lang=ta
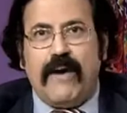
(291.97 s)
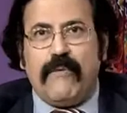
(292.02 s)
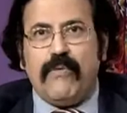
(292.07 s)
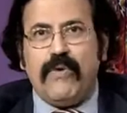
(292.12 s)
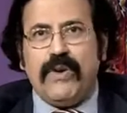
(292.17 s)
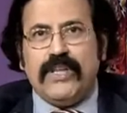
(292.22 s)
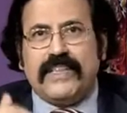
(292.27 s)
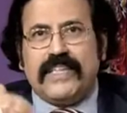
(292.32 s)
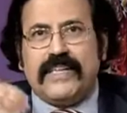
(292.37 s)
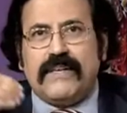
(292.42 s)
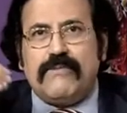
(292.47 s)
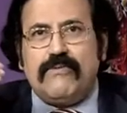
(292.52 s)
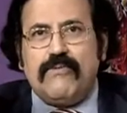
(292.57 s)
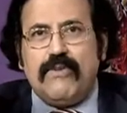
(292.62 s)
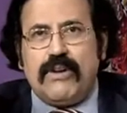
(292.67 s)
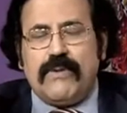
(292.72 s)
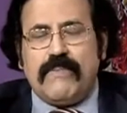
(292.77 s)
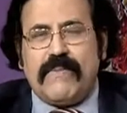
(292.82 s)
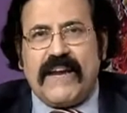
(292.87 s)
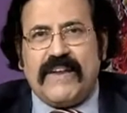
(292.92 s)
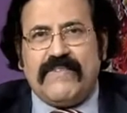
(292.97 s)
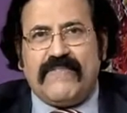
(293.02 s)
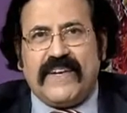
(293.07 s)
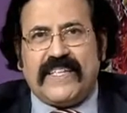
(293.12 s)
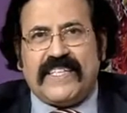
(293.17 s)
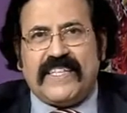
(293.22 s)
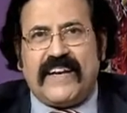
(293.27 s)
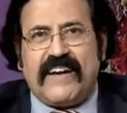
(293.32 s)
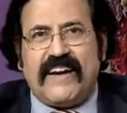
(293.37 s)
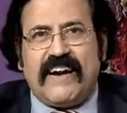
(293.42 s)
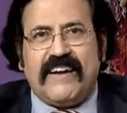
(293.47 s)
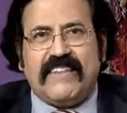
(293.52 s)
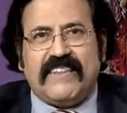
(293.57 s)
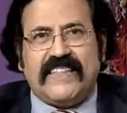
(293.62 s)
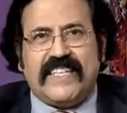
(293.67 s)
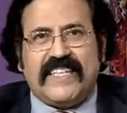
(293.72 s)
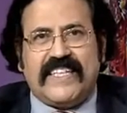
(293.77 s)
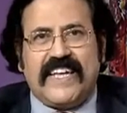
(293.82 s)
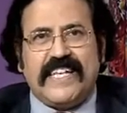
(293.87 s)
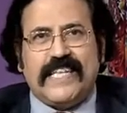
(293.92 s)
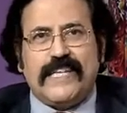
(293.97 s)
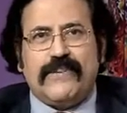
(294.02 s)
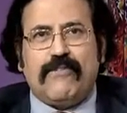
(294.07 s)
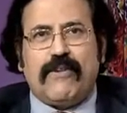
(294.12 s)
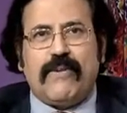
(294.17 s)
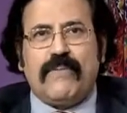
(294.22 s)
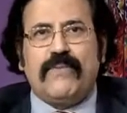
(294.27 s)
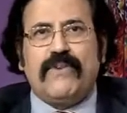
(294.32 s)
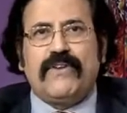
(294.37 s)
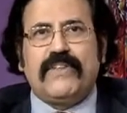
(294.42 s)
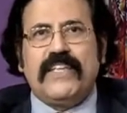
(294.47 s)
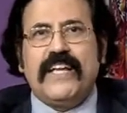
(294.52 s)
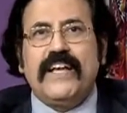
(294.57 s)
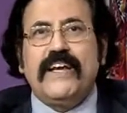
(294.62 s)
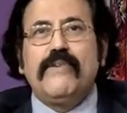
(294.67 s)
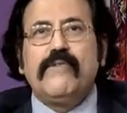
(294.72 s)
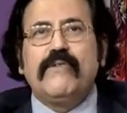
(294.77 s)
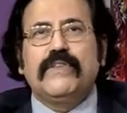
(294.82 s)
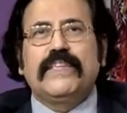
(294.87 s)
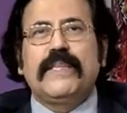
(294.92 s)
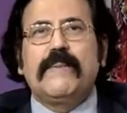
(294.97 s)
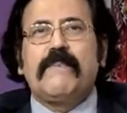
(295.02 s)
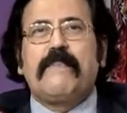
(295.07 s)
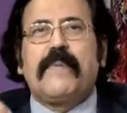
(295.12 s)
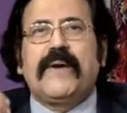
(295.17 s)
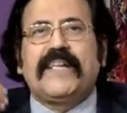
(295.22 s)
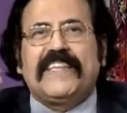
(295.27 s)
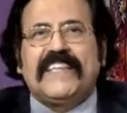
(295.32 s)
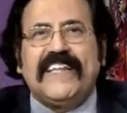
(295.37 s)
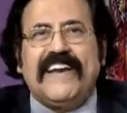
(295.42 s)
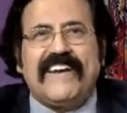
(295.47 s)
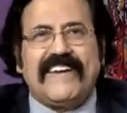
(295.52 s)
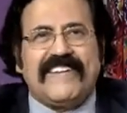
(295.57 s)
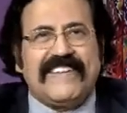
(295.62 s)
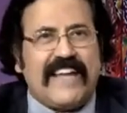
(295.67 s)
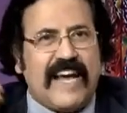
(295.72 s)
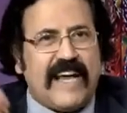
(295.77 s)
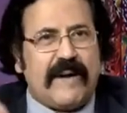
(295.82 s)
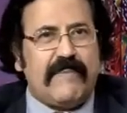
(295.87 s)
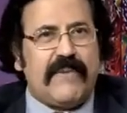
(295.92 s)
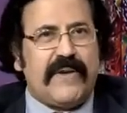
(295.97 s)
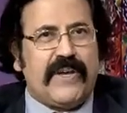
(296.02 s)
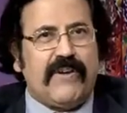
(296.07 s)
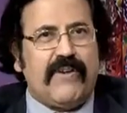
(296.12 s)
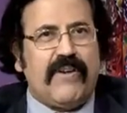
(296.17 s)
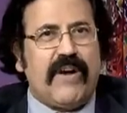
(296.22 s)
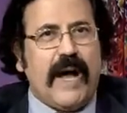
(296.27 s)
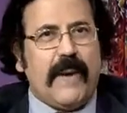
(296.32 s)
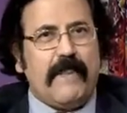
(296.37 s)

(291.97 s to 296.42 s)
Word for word: இன்னொருத்தர் இன்னொரு மேனுஃபேக்சரர் அடுத்த ஸ்டேஜுக்கு வரும்பொழுது நூற்றி பத்துலேருந்து ஆரம்பிக்கும்